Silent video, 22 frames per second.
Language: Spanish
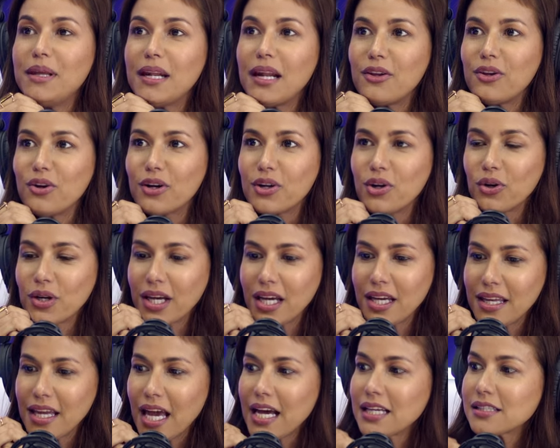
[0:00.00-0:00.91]
Mira, yo creo
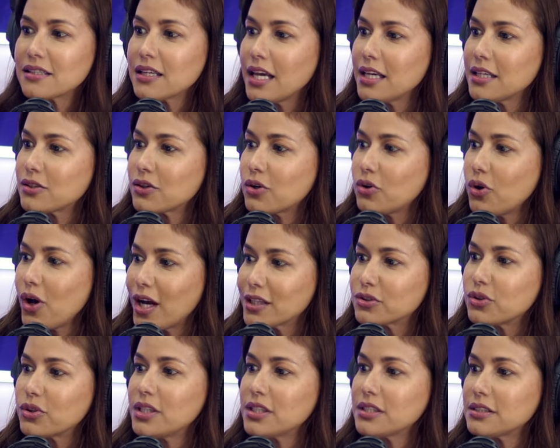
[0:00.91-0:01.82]
que ya es, con los
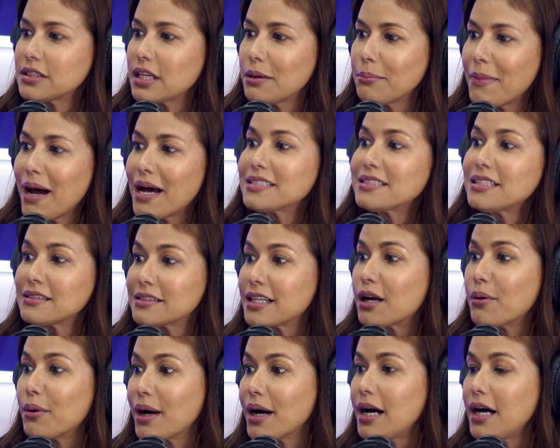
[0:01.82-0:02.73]
actores que más he
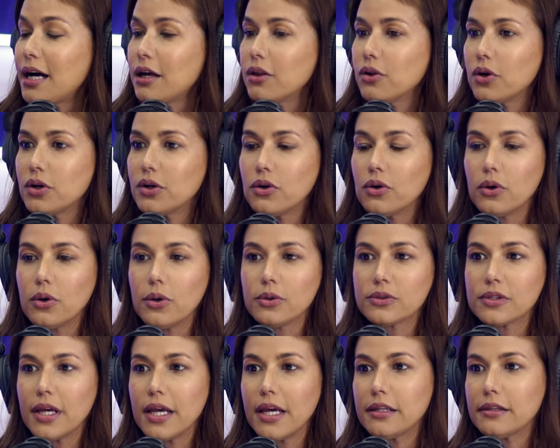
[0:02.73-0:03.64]

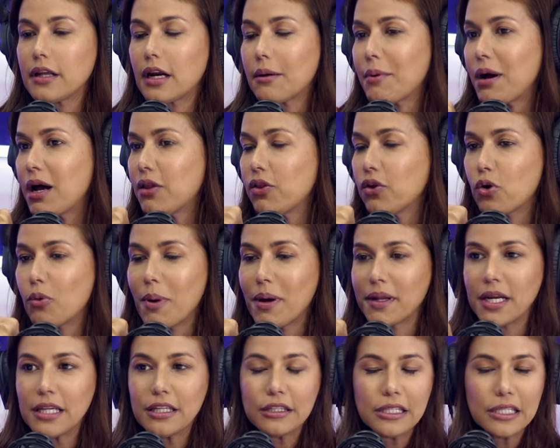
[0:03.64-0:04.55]
trabajado. He trabajado con
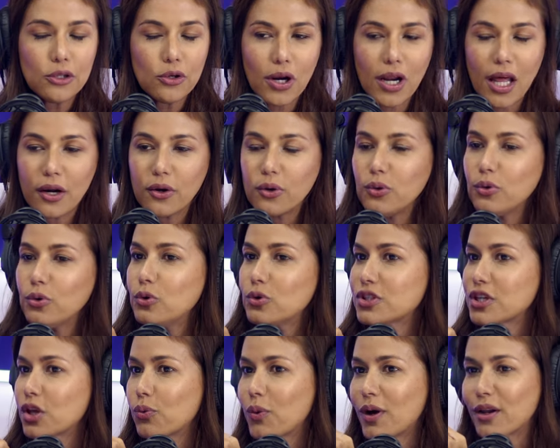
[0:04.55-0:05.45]
Valentino
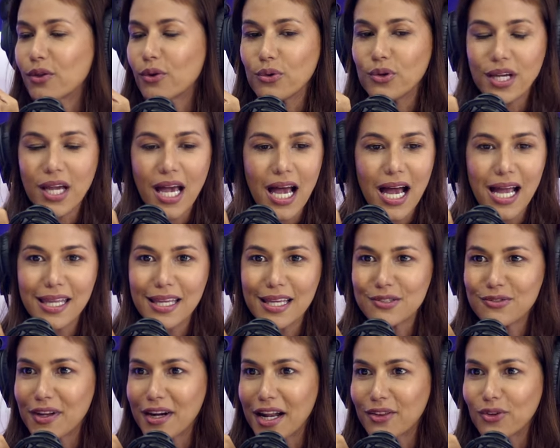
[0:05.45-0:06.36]
Lanús, Eduardo
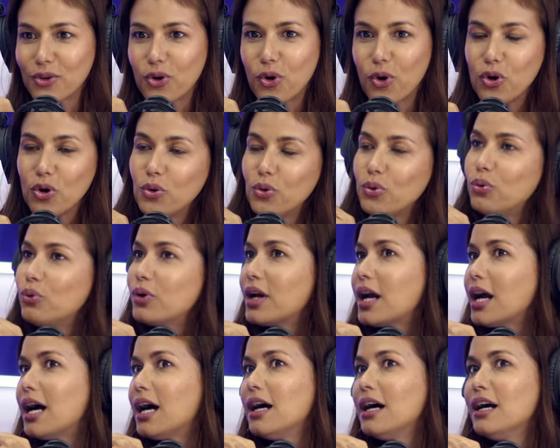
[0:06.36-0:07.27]
Yáñez, Fernando
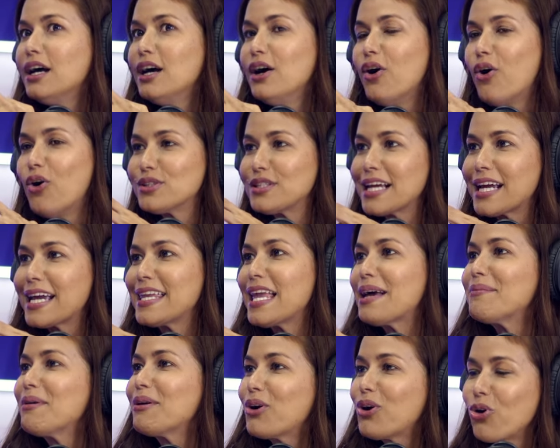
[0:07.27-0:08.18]
Colunga. O sea que
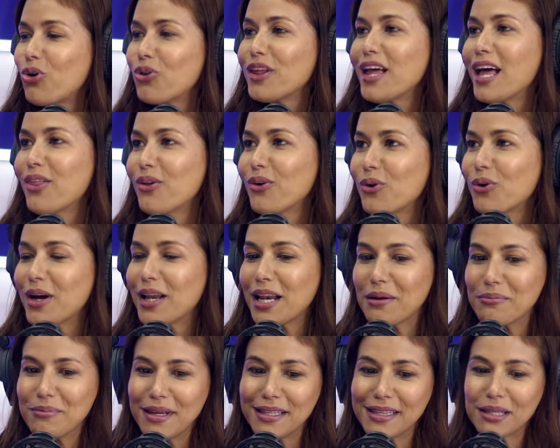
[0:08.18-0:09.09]
ya me he codeado con
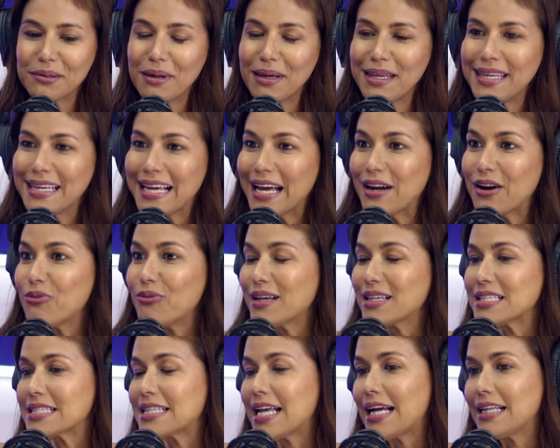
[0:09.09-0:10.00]
el ambiente mexicano
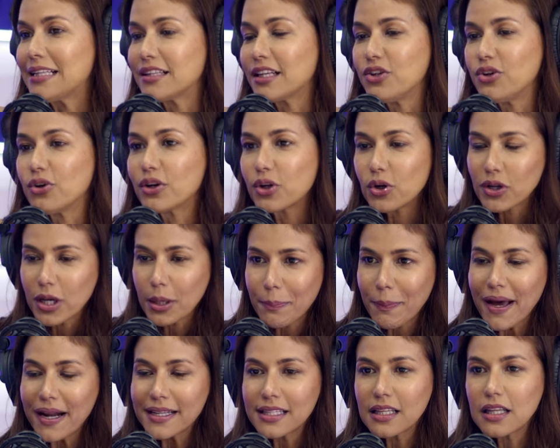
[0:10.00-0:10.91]
bastante. Yo creo que
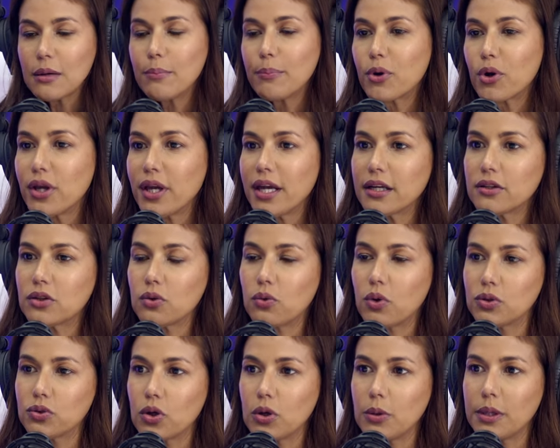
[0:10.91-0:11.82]
parte del proyecto
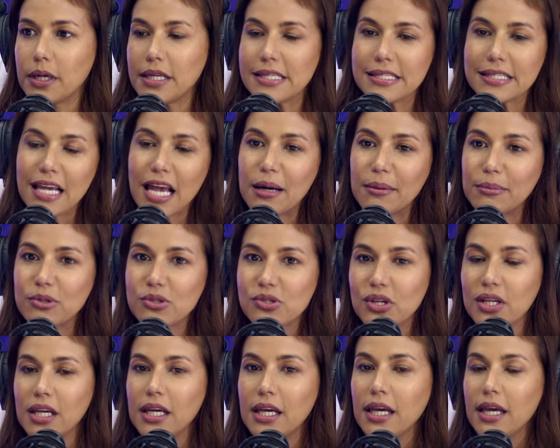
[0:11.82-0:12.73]
cuando
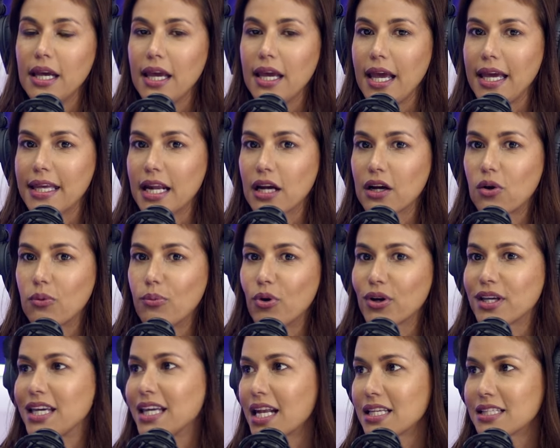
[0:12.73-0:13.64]
iniciamos era
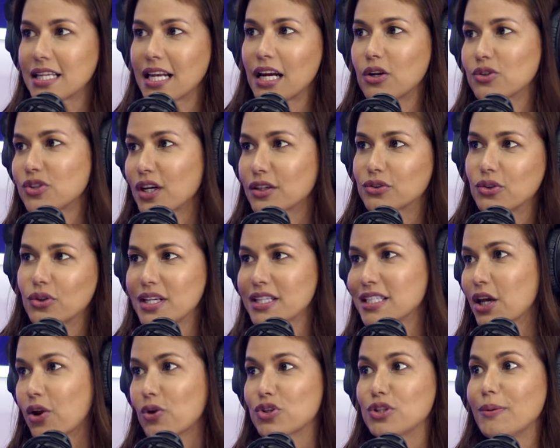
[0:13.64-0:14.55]
como quiénes eran los
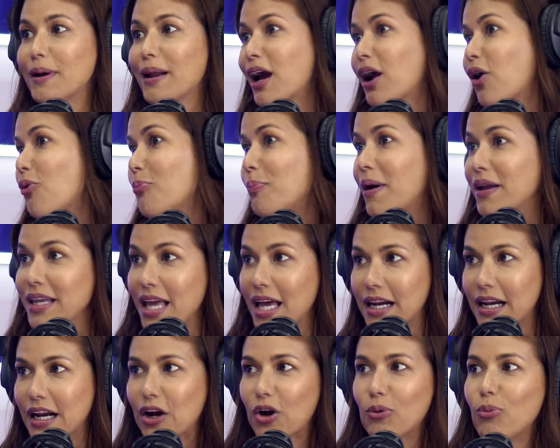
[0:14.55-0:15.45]
actores que nos iban a
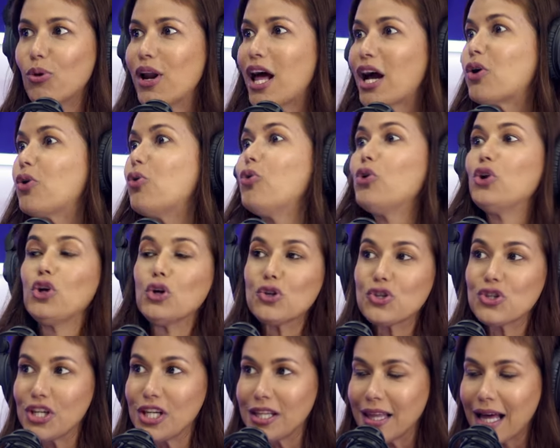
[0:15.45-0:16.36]
acompañar. Era como la
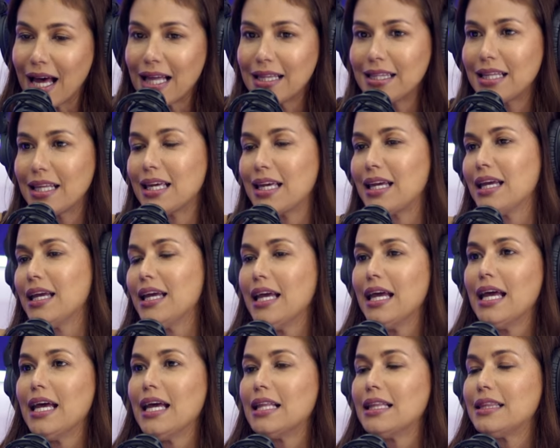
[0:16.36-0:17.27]
curiosidad del
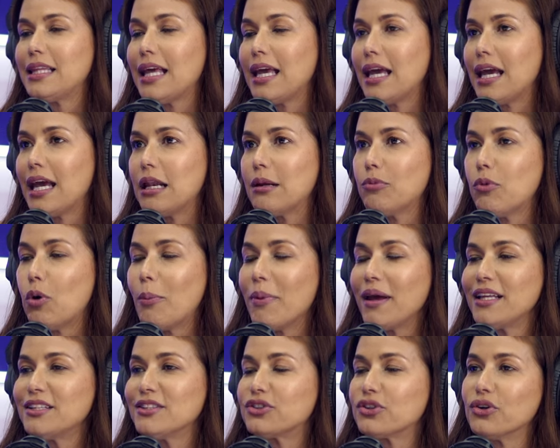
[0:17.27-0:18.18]
de, del
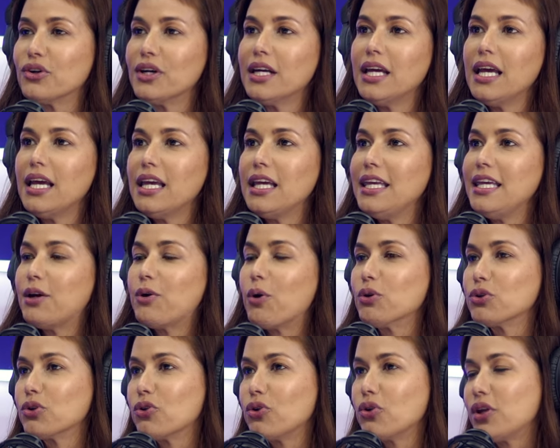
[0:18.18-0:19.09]
momento. Y
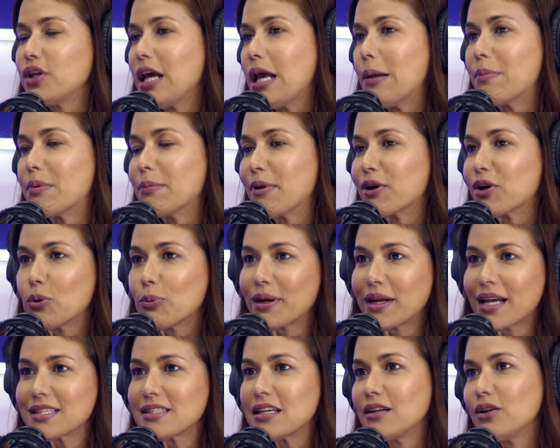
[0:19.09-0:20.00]
cuando el primer
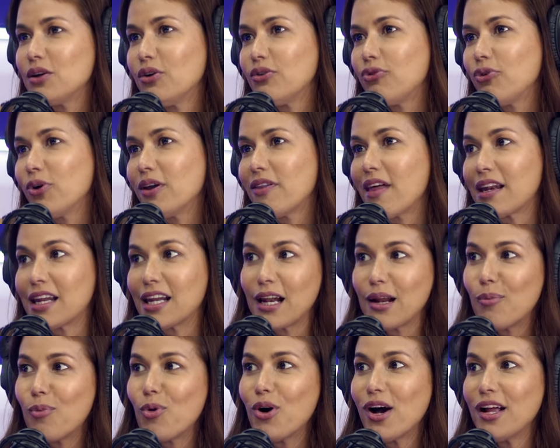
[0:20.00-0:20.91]
nombre que salió fue
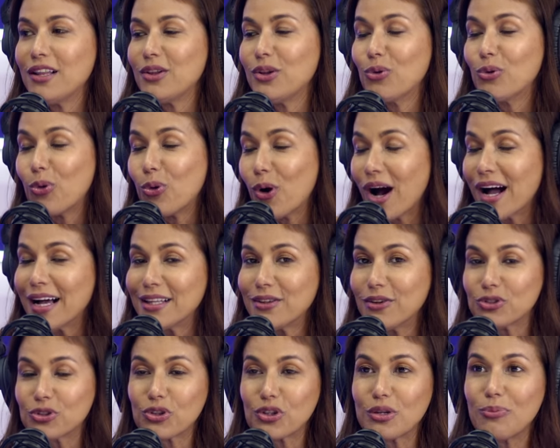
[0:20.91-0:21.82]
Daniela Luján,
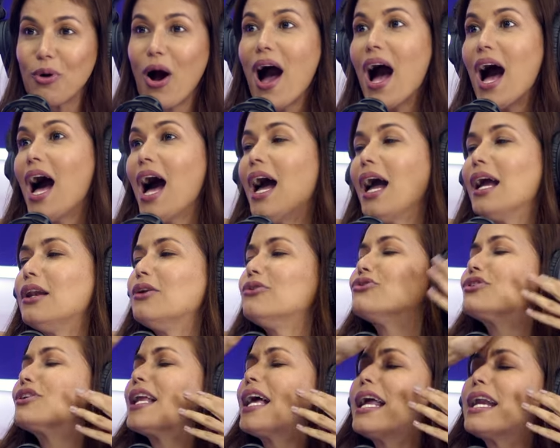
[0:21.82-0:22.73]
nosotros dijimos, ¡ay,
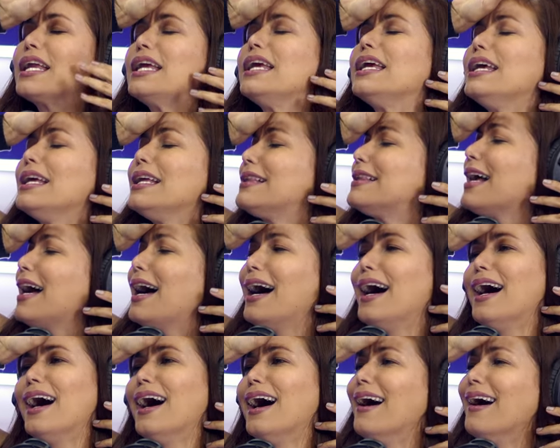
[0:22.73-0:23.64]
Luz
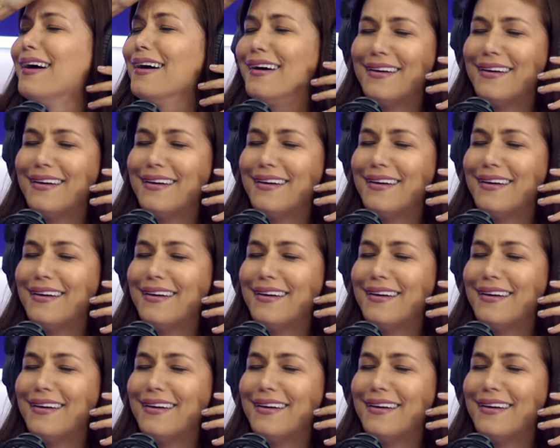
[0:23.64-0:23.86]
Clarita!